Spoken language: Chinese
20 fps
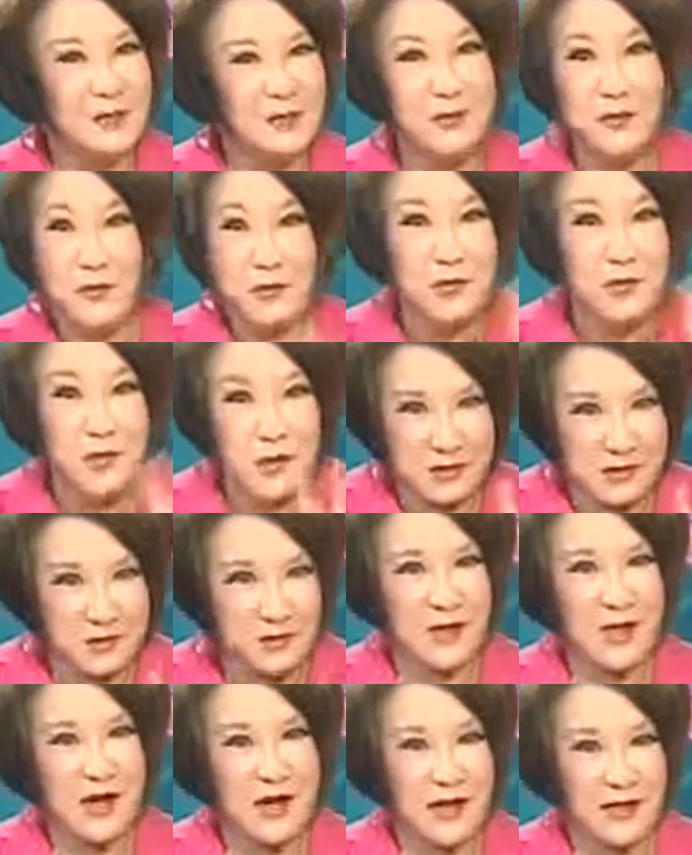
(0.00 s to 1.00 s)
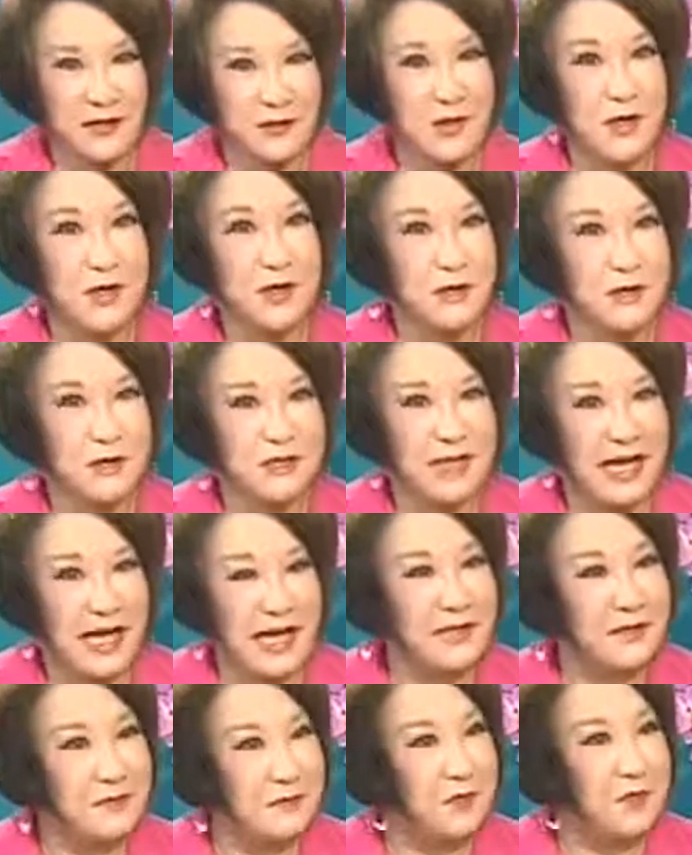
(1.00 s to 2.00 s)
如果说啊，全国的
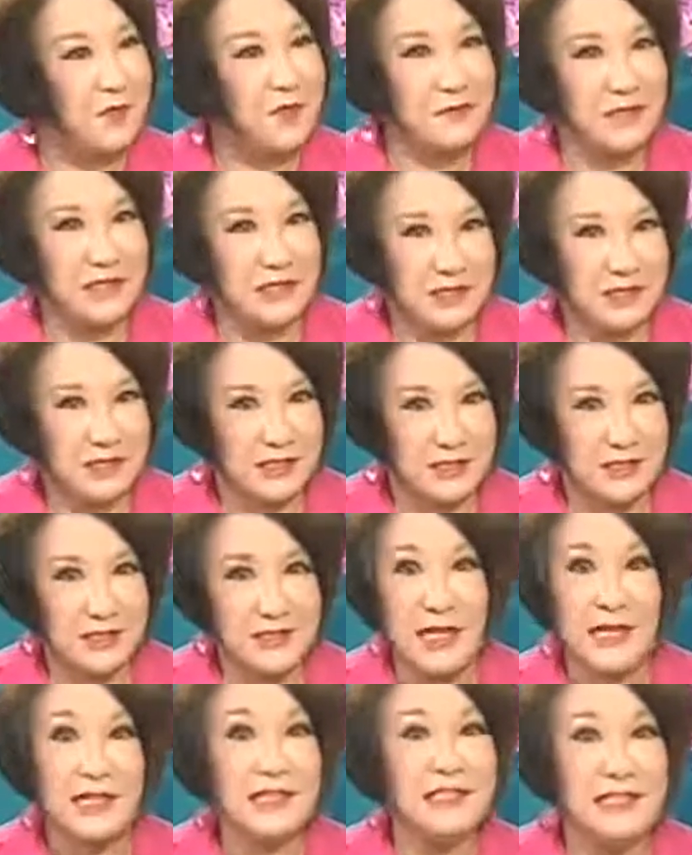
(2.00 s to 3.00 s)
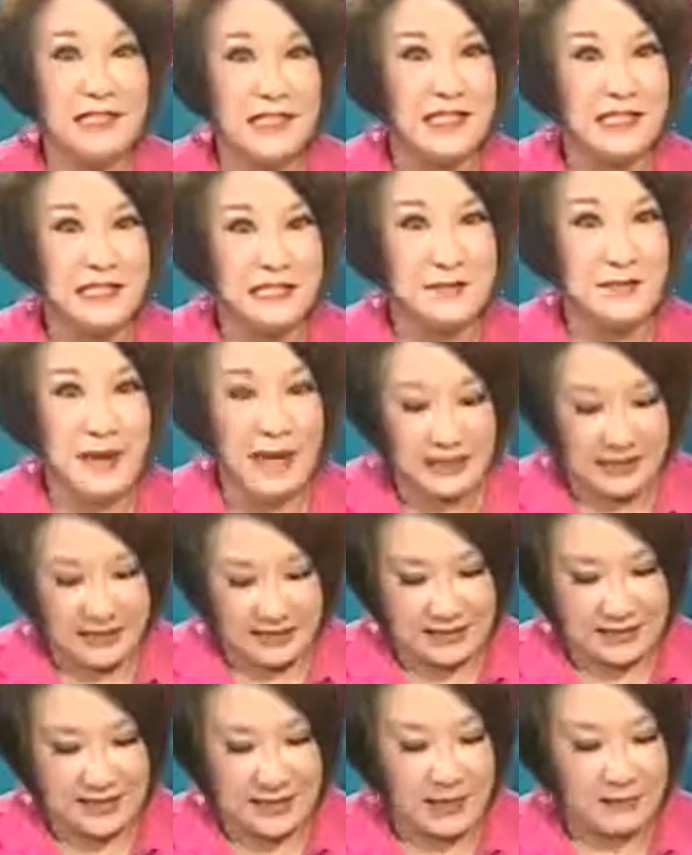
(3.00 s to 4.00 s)
unemployment 是十，当然现在是八
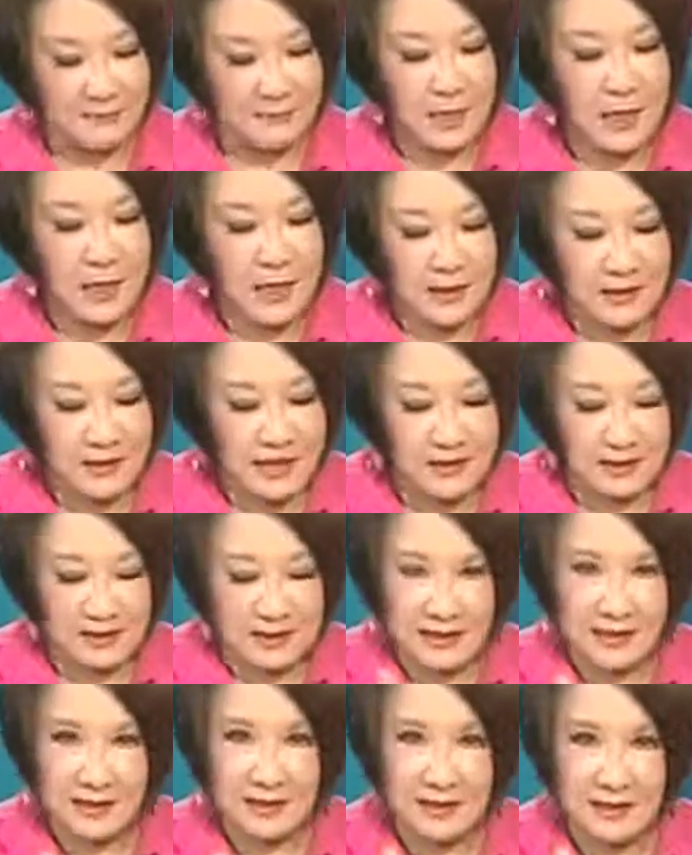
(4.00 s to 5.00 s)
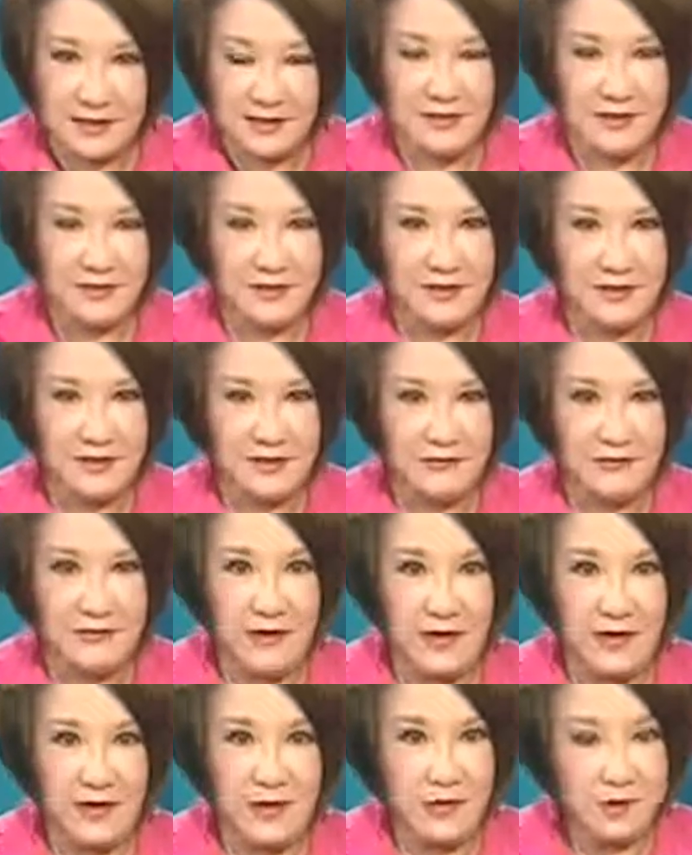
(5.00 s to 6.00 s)
点三，那这个特定的地
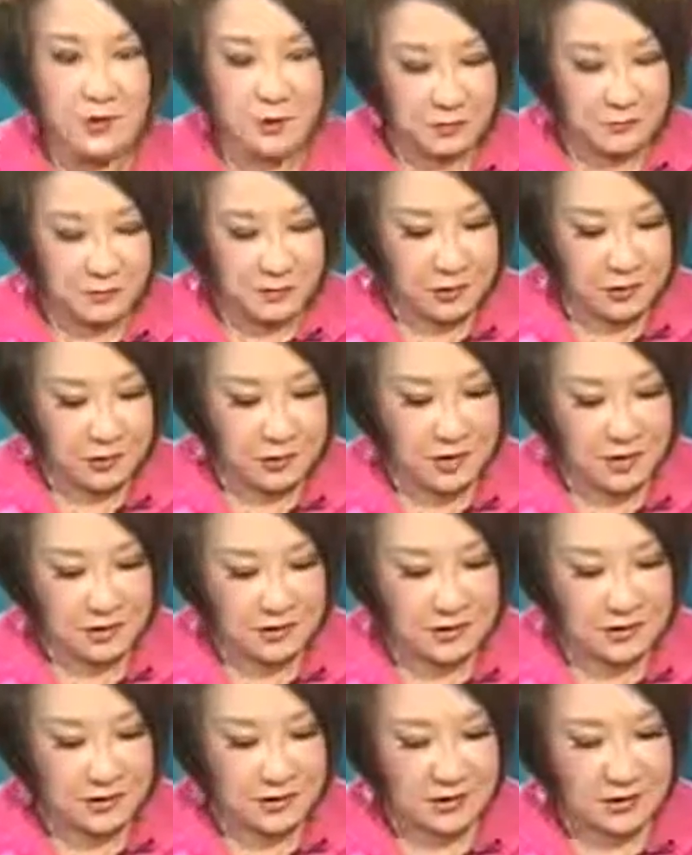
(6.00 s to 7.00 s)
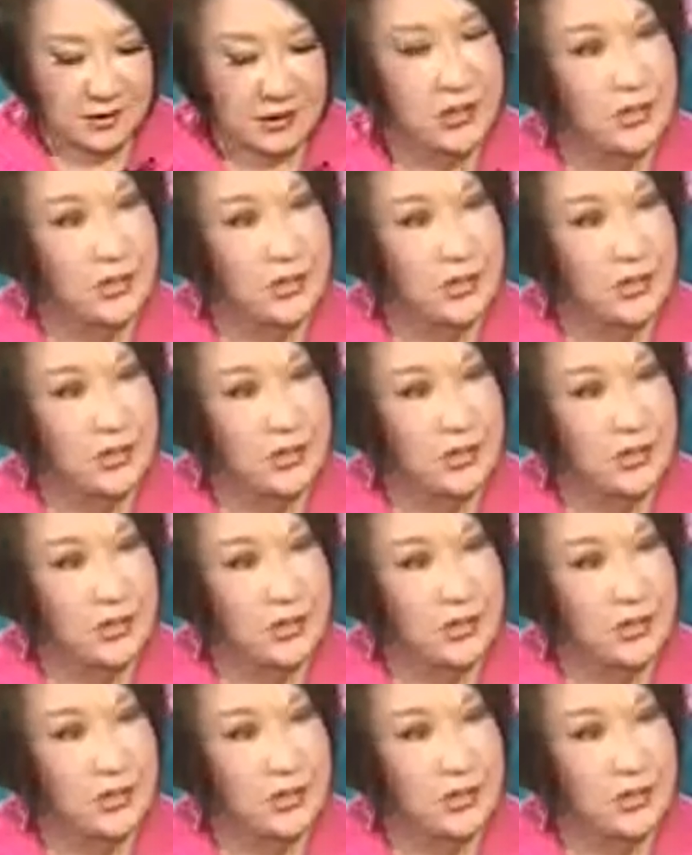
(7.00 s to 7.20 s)
方就必须要是